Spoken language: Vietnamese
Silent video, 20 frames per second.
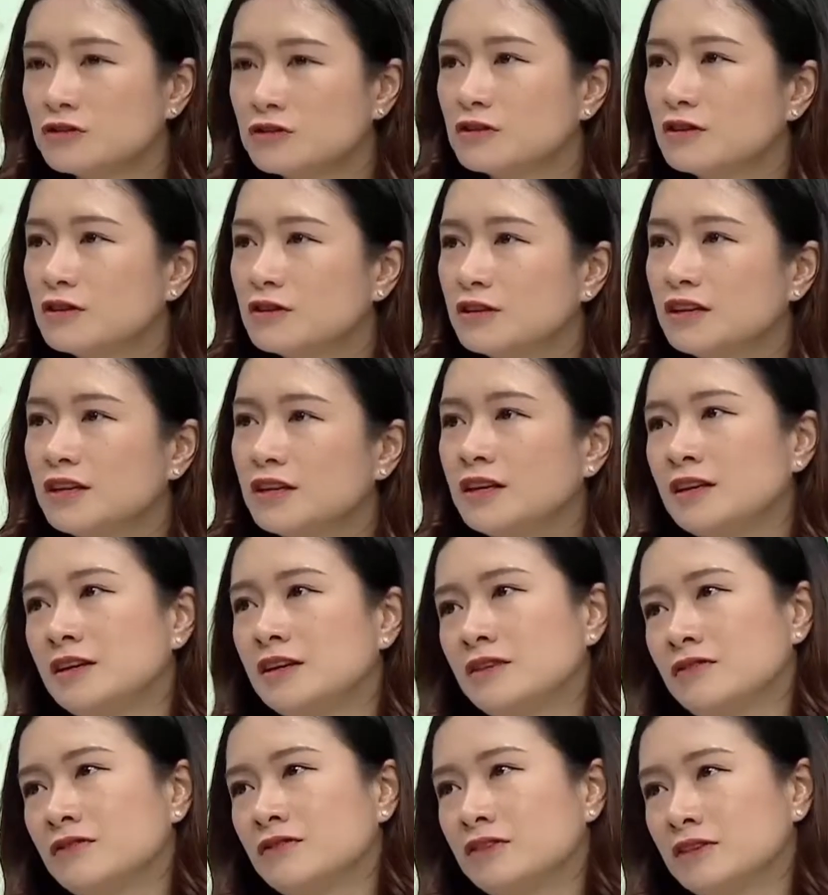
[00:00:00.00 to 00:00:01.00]
tư. Uy tín.
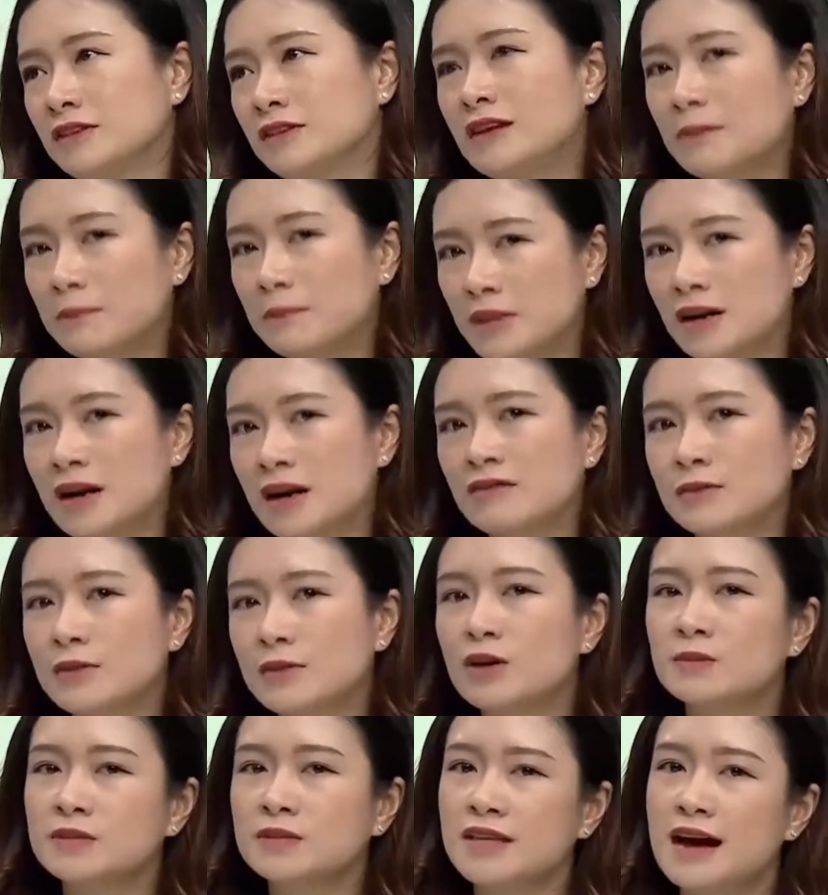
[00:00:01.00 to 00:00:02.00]
Thì với đặc biệt là
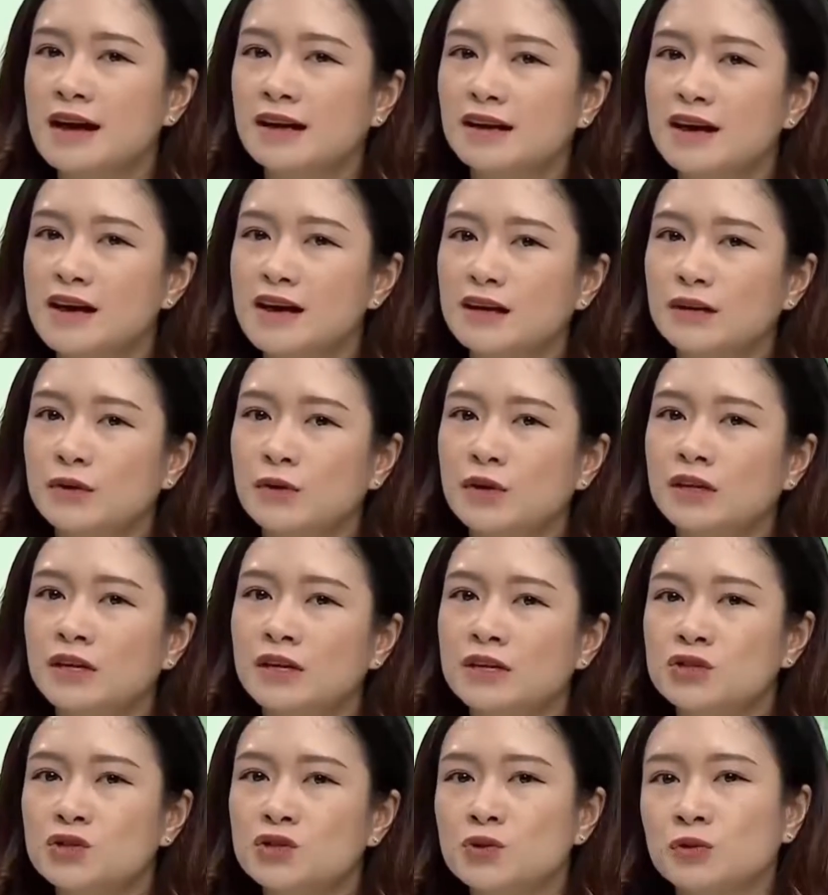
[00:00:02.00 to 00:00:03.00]
với bất động sản thì uy
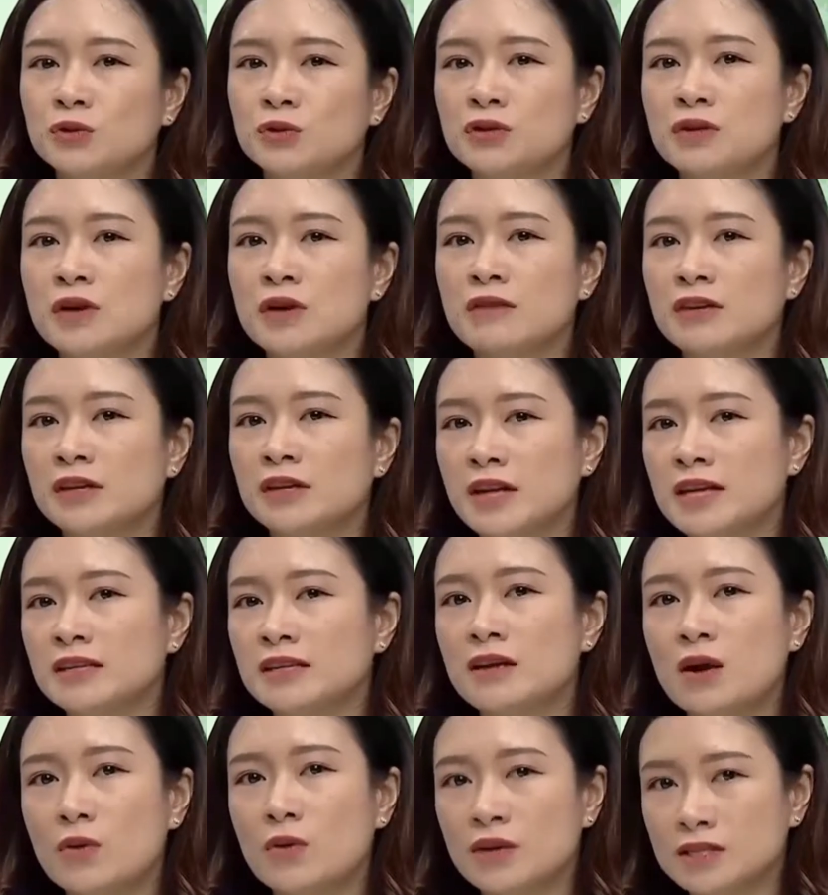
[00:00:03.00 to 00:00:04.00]
tín chủ đầu tư là vấn
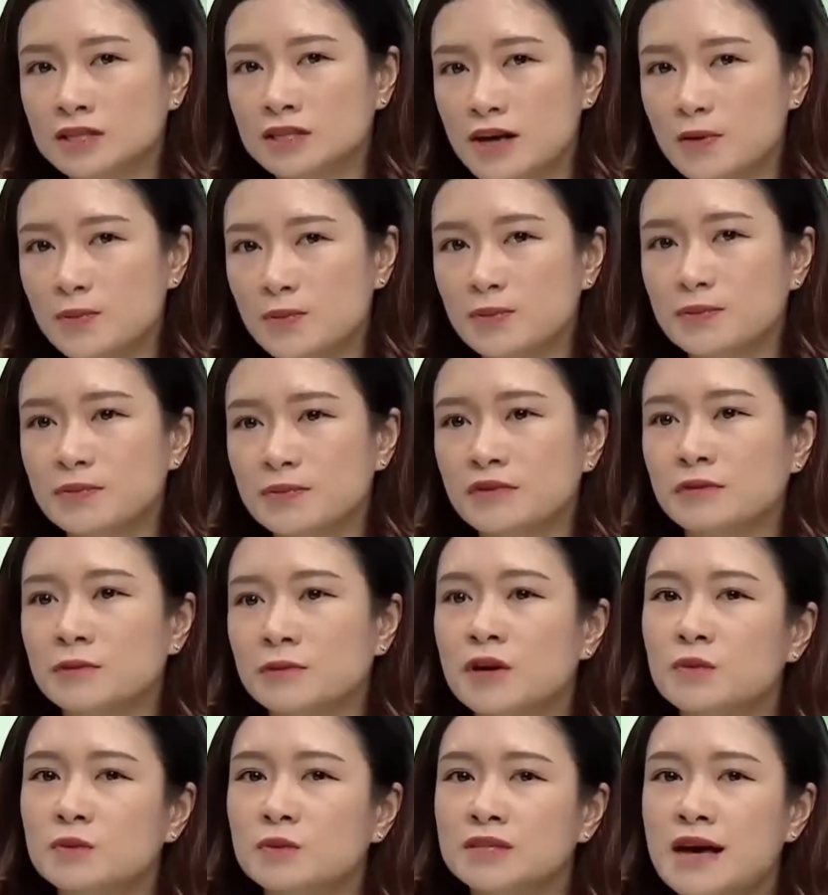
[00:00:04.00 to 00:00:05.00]
đề rất là quan trọng vì bất